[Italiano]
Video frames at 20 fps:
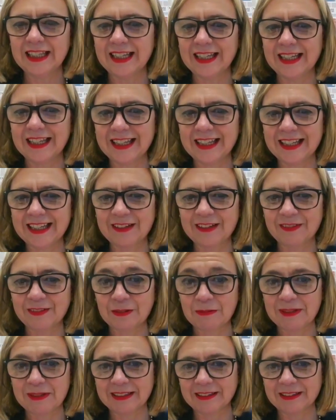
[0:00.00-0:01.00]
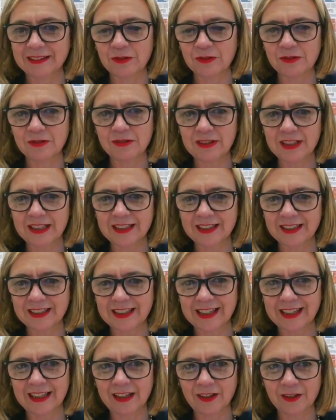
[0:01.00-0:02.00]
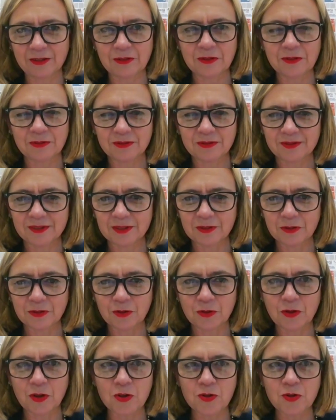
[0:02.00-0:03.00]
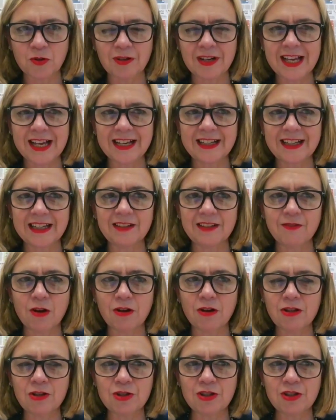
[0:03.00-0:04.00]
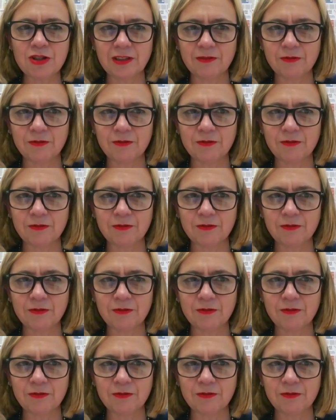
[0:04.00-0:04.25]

E domandona che io non, non oso neanche rivolgerti,